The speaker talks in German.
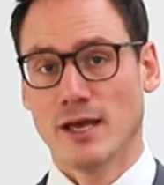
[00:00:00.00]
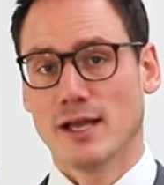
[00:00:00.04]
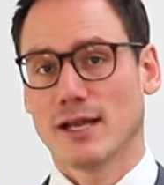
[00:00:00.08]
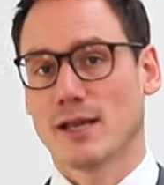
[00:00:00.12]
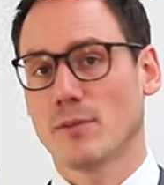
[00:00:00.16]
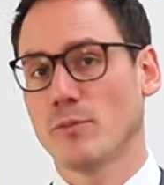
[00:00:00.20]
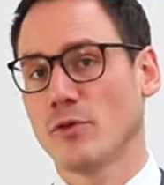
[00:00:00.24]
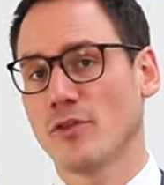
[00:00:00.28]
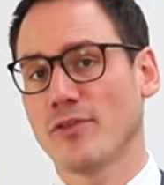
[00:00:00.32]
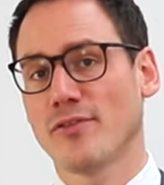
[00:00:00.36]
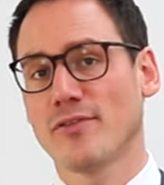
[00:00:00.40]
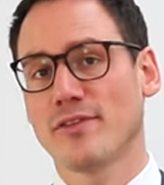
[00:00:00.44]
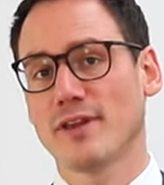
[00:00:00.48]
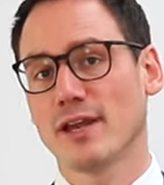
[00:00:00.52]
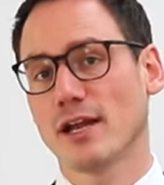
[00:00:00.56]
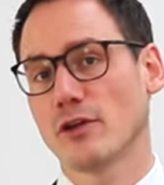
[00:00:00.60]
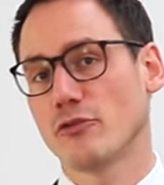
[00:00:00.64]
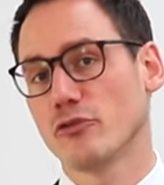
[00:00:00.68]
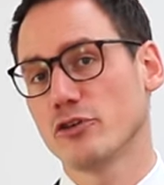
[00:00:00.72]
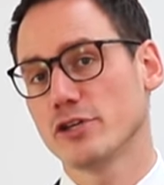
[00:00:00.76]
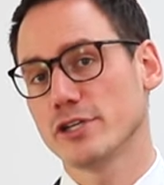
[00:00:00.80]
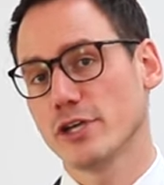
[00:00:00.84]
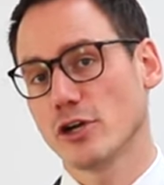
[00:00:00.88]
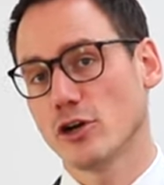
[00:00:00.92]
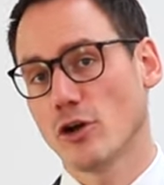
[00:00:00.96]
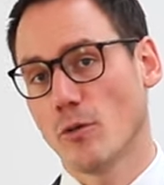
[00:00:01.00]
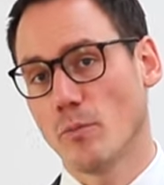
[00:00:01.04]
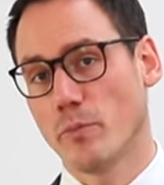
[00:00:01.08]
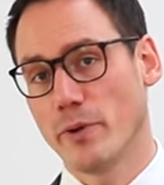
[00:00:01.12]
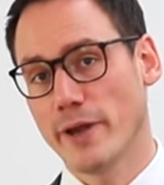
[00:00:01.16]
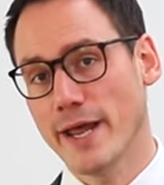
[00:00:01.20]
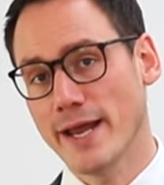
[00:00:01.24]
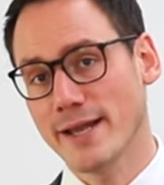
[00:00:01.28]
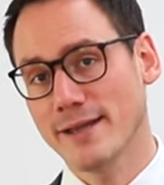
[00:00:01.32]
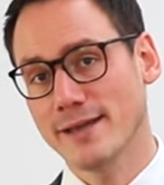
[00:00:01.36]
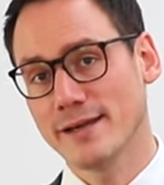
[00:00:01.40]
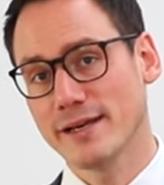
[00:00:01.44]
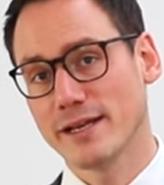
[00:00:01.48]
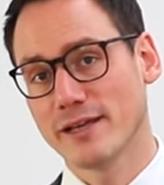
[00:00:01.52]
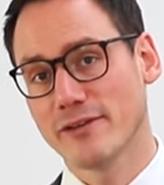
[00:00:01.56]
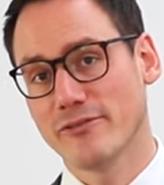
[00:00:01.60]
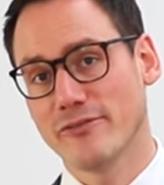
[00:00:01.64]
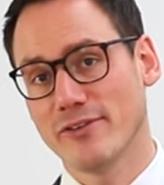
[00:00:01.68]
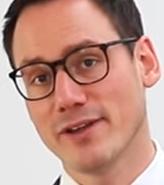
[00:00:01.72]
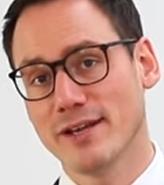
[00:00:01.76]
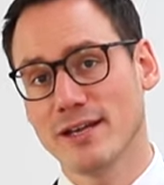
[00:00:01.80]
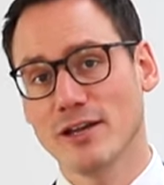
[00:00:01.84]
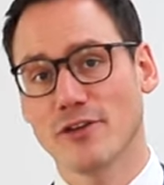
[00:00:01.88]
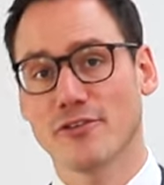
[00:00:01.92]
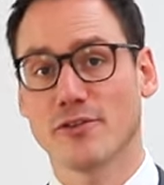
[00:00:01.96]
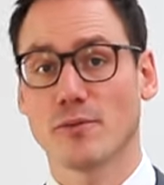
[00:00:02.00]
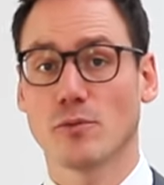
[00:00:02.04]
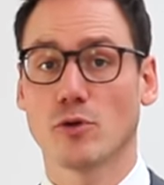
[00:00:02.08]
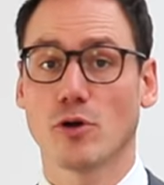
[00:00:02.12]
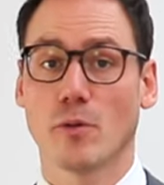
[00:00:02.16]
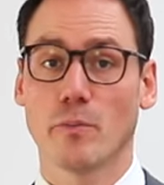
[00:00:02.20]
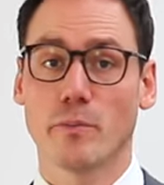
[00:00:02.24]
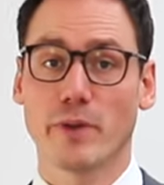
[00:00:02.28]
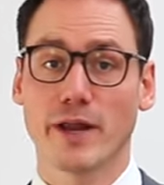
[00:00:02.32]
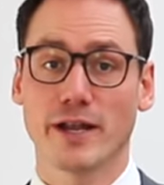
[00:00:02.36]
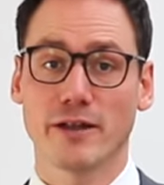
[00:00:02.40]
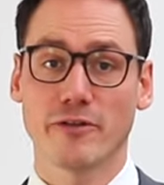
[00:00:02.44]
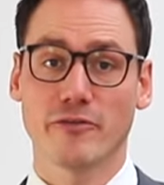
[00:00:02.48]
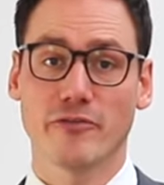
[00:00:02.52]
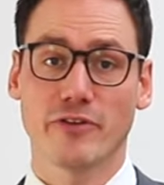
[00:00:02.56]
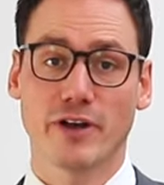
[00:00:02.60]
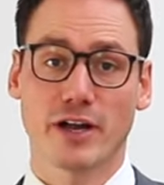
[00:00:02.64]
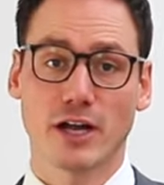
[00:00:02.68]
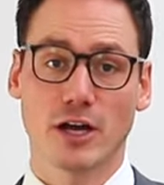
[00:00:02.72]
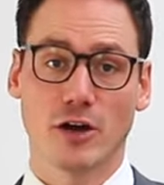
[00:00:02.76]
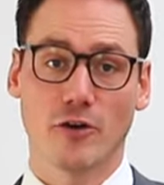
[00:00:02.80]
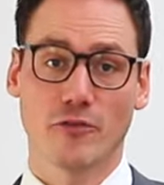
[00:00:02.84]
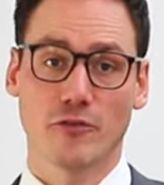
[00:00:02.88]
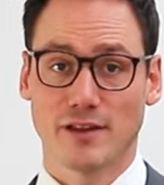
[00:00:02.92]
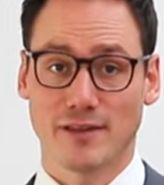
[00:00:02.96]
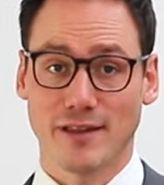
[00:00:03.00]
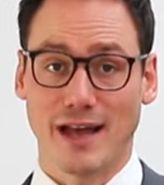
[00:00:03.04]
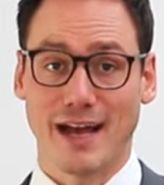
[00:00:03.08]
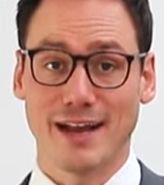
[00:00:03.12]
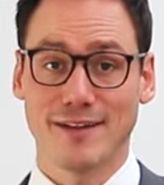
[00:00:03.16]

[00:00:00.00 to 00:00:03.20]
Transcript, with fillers: dann müssen Sie natürlich den kompletten Gewinn aus dem kompletten Verkauf des